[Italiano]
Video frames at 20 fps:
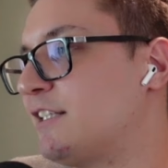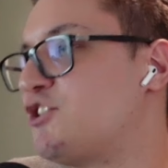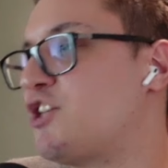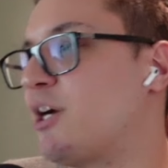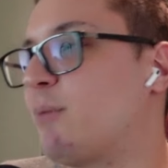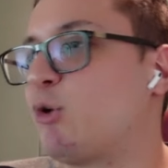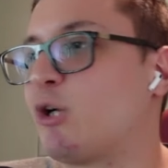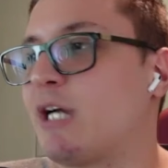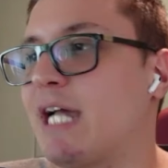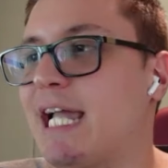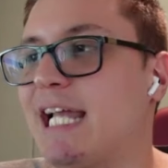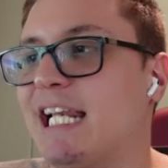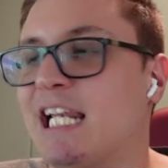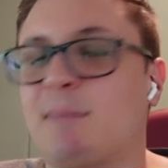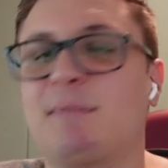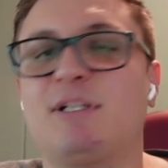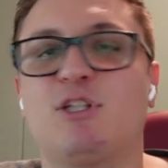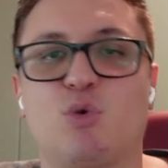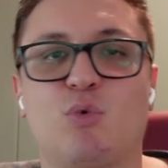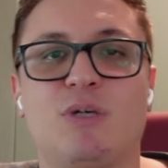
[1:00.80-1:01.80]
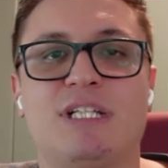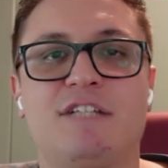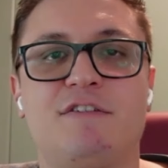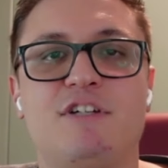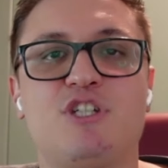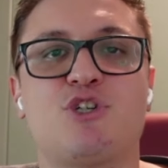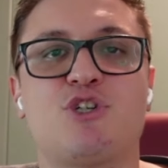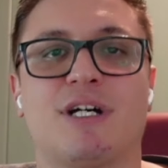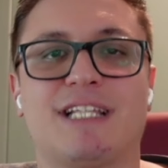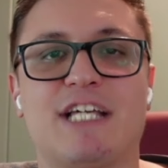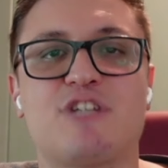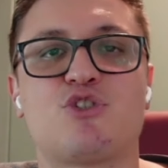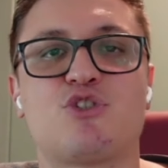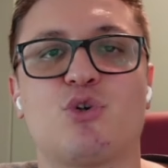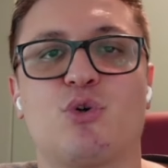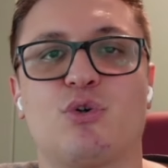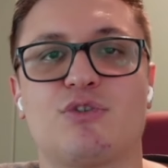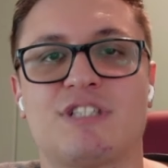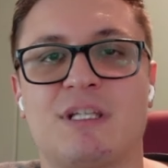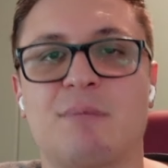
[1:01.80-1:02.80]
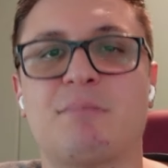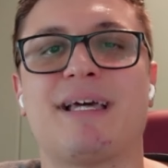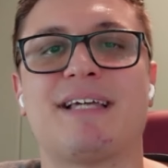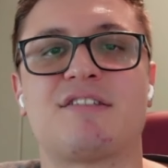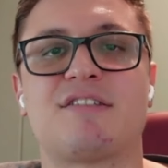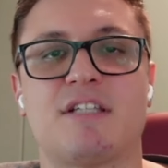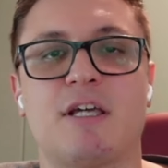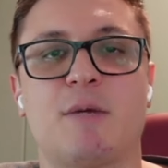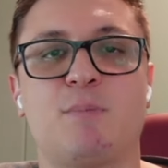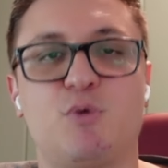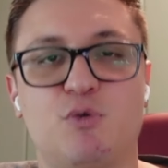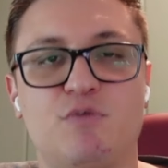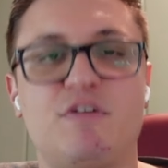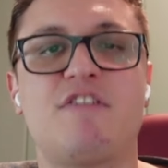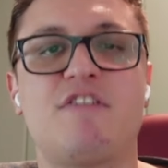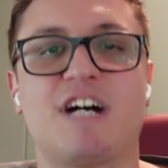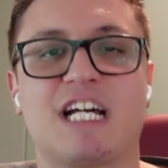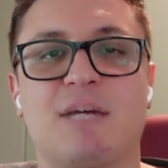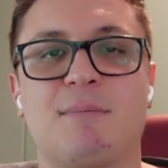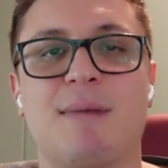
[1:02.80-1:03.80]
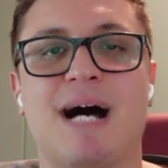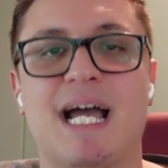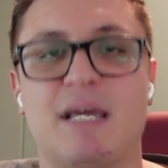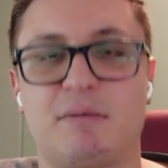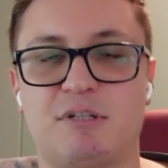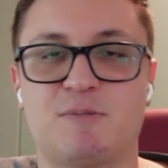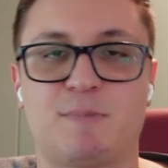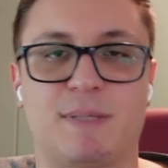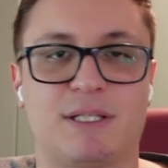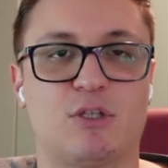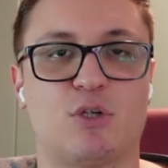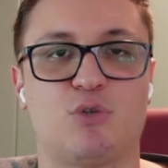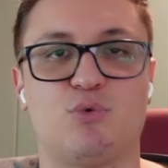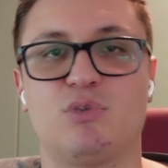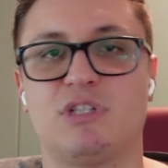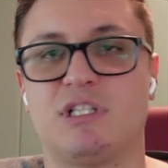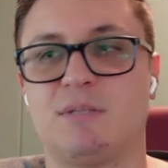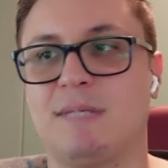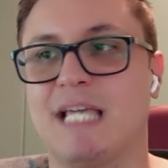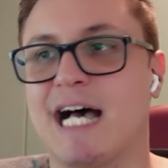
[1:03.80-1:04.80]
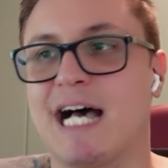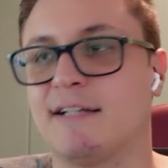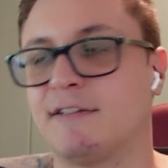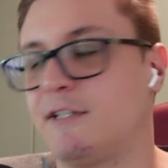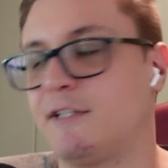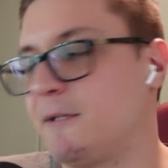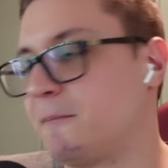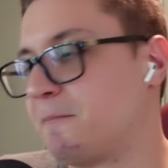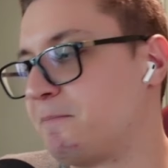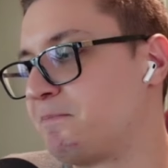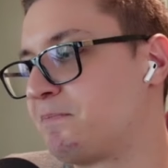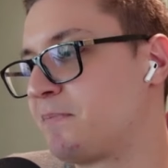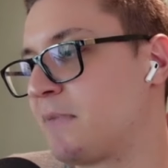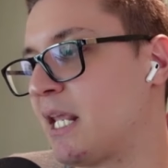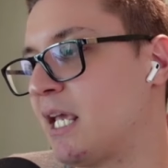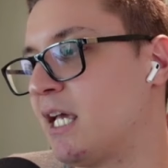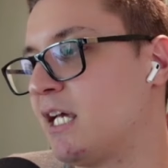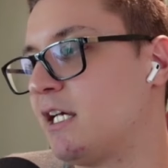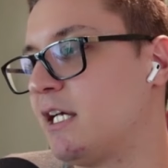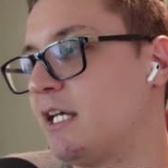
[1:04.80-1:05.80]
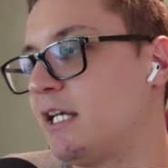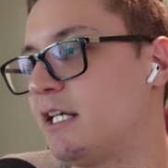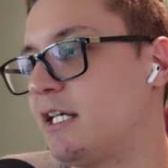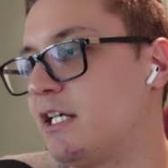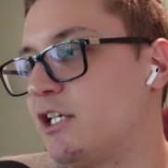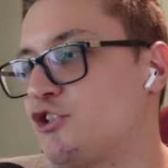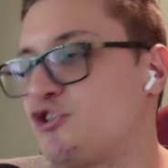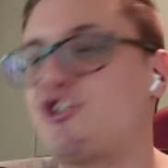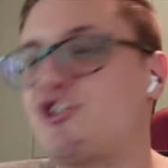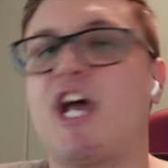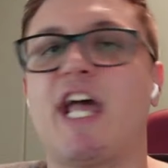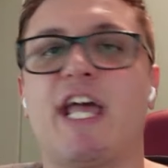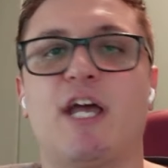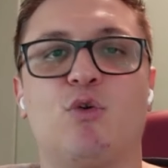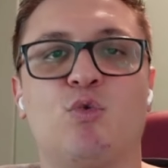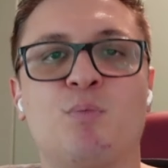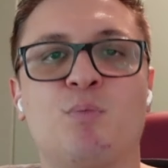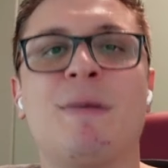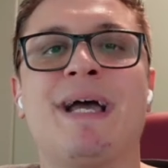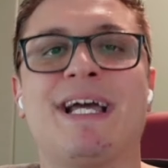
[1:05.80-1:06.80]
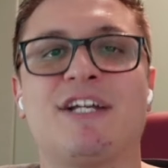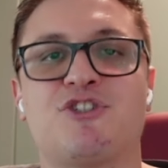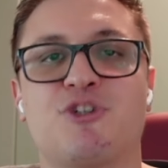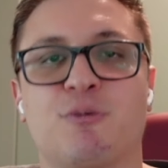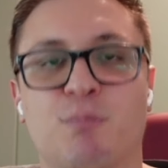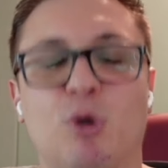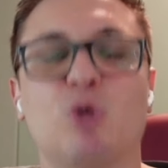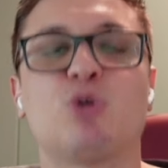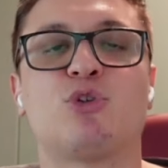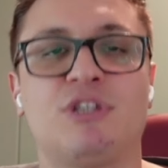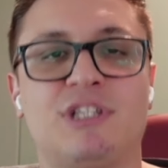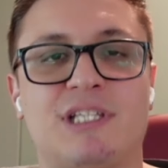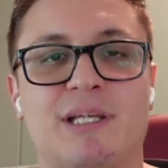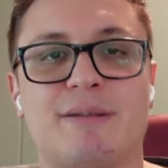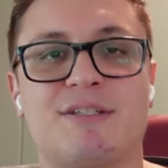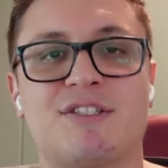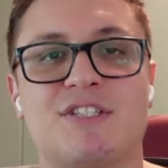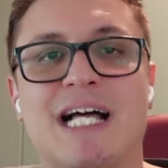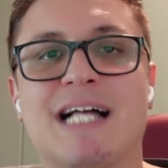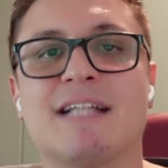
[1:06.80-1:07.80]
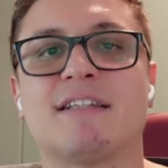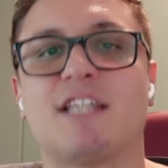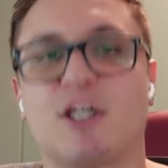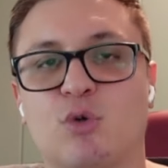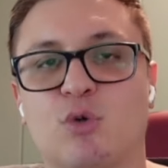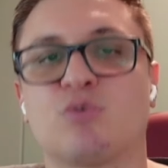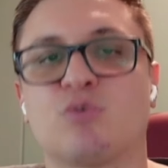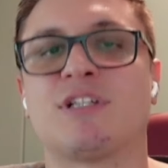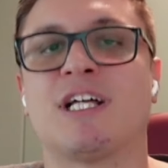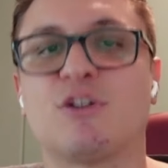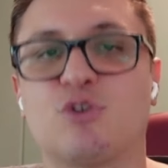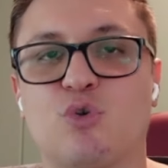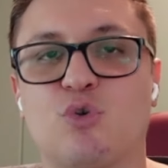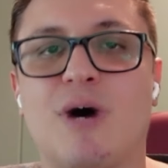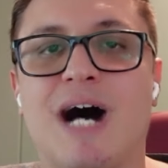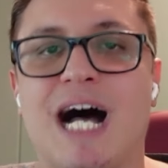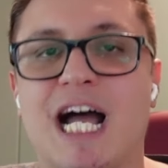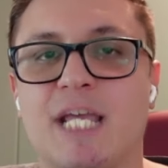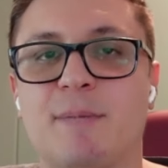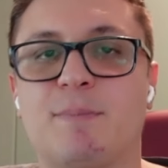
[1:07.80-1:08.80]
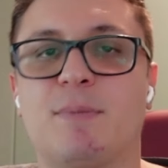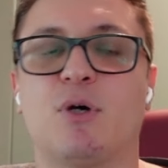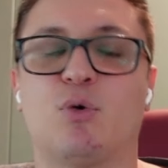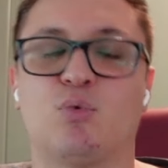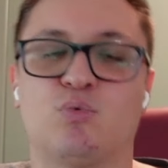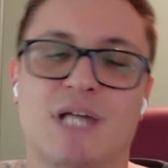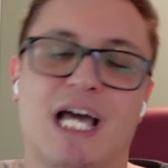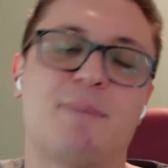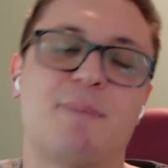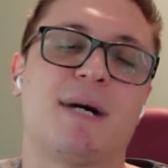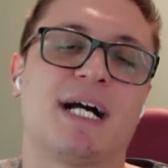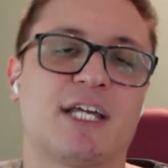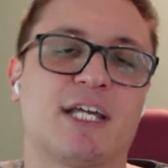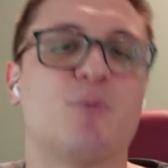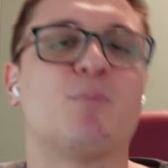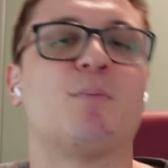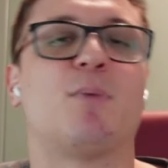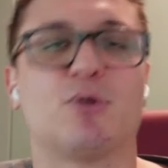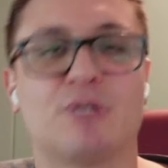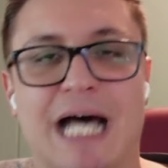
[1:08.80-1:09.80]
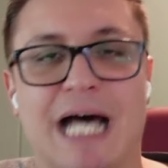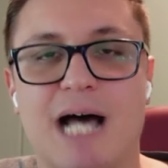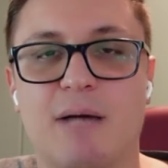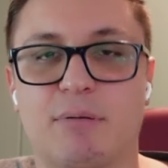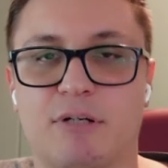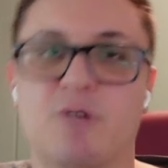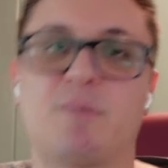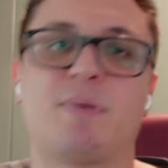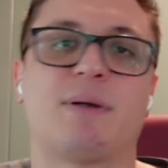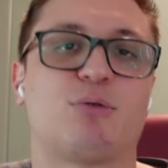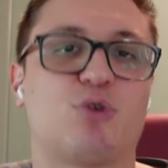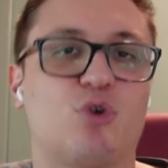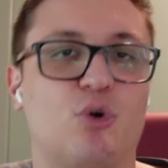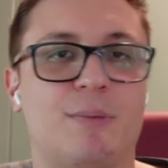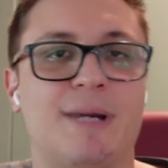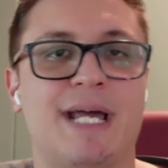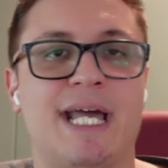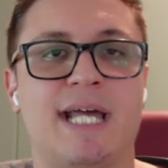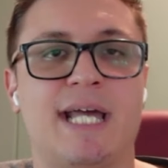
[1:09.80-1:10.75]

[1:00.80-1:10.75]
che la middleweight division adesso sembra essere più viva che mai rispetto agli ultimi anni. C'è un match molto interessante con tanto hype, un hype anche un po' dark per come